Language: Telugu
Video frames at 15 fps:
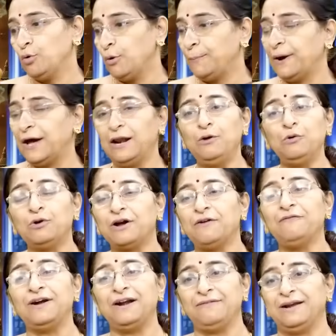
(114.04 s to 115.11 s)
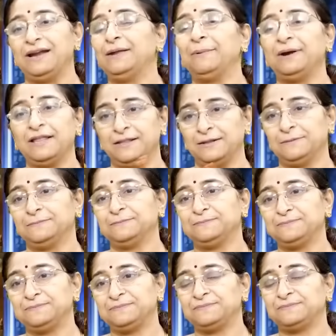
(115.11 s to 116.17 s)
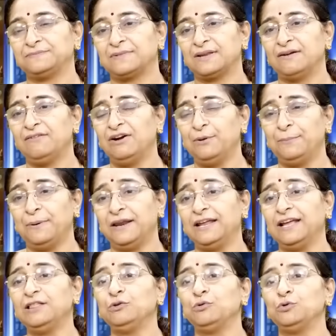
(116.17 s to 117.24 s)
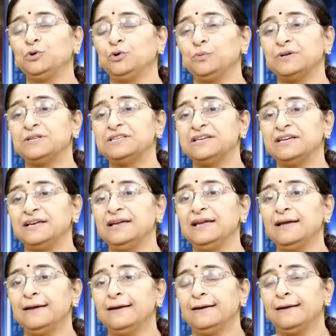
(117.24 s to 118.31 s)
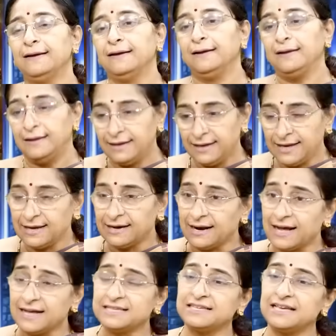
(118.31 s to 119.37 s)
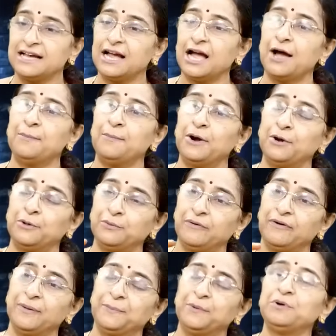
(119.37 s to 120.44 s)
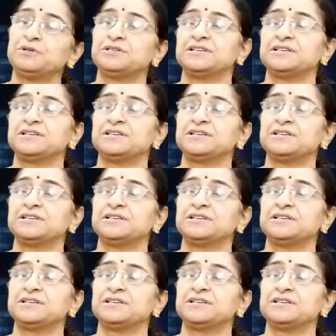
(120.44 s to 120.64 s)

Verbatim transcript: ఓ భల్లూకం వాడు వెంటబడింది వాడు పరిగెత్తుకుంటూ వచ్చి ఈ రహస్యంగా మాడుగో వైపుకి